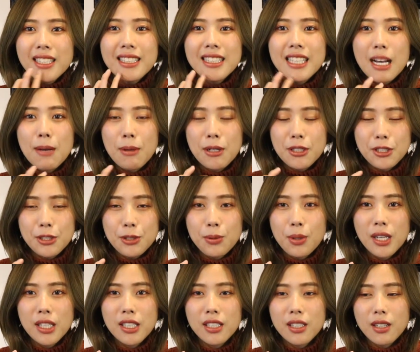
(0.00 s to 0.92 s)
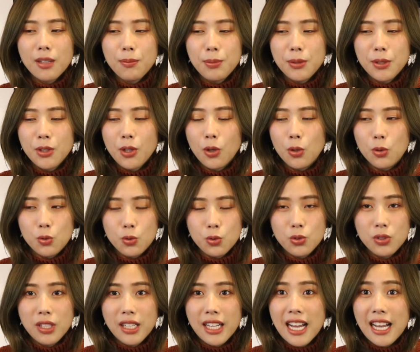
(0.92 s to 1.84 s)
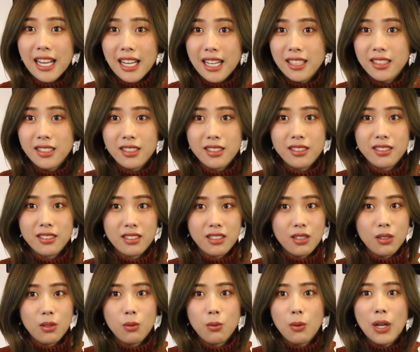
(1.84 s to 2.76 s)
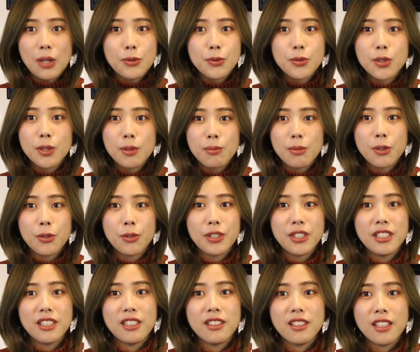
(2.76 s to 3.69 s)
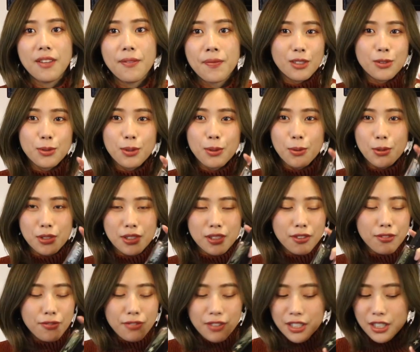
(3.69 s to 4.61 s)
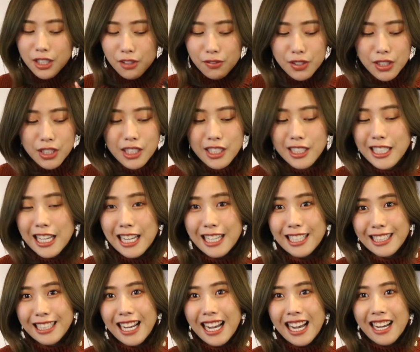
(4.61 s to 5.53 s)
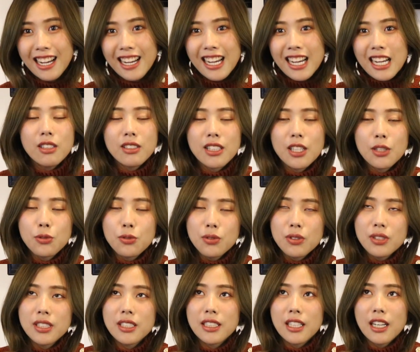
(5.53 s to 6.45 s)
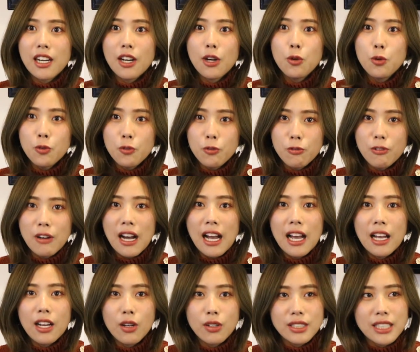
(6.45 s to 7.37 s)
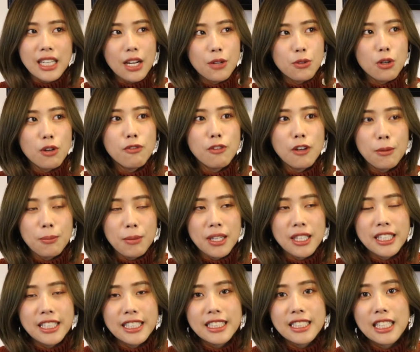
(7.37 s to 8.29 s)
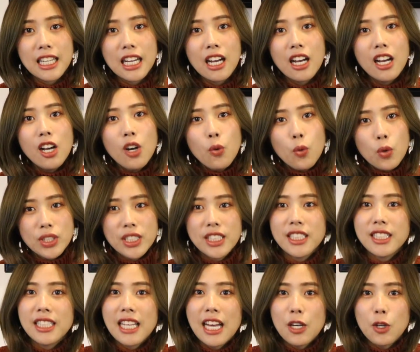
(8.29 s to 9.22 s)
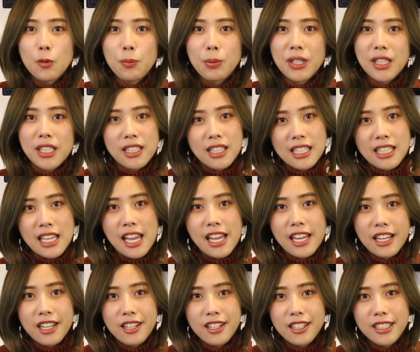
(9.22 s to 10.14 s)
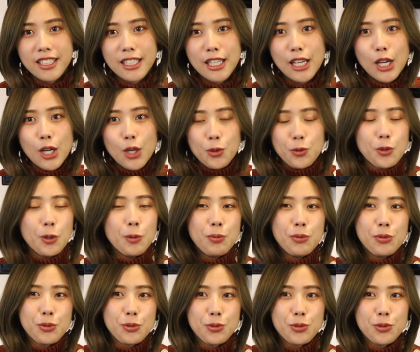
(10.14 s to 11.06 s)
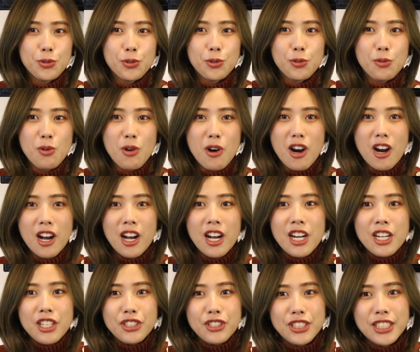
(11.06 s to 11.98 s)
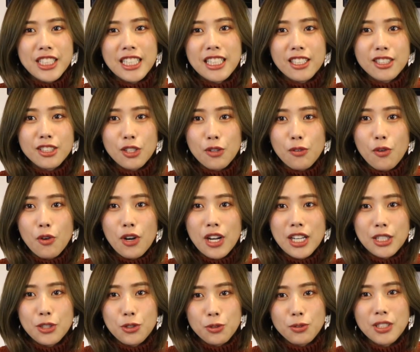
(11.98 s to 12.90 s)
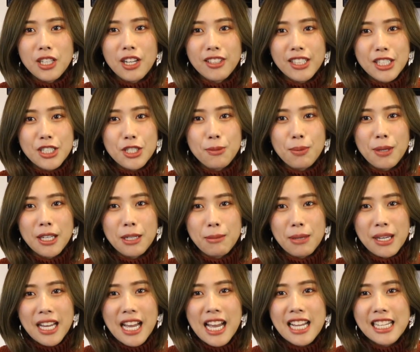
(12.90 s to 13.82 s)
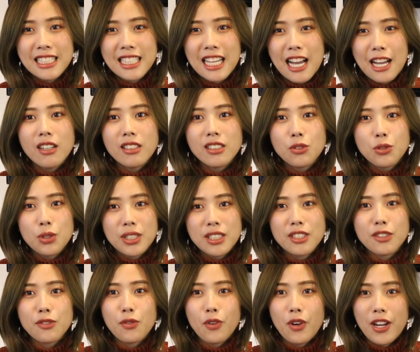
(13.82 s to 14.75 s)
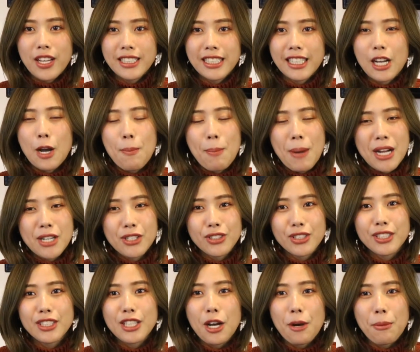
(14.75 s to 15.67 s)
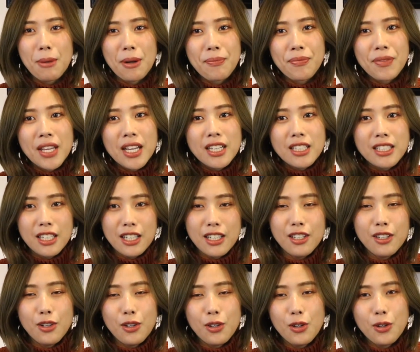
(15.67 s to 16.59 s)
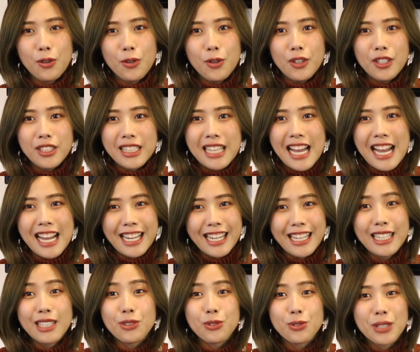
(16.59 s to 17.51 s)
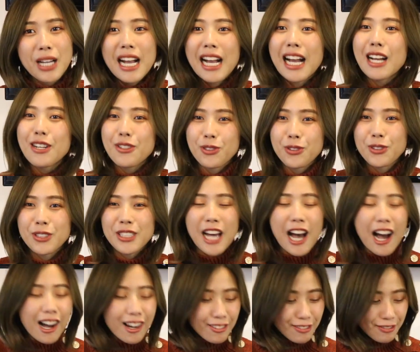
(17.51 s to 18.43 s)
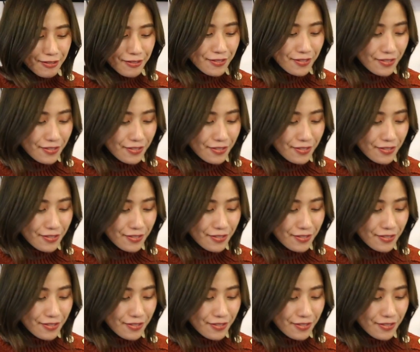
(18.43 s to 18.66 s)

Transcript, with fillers: 下巴这一块的闭口去的干干净净的，完全没有一点点。所以我真的非常非常的感恩它。那具体的护肤还有彩妆方面的一些我近期的爱用品呢，大家也可以挪步去我之前的 Sephora 的种草的视频里面看一下。最近 Sephora 也在搞八折的 sale 嘛，然后。大家可以去看看蒸种草，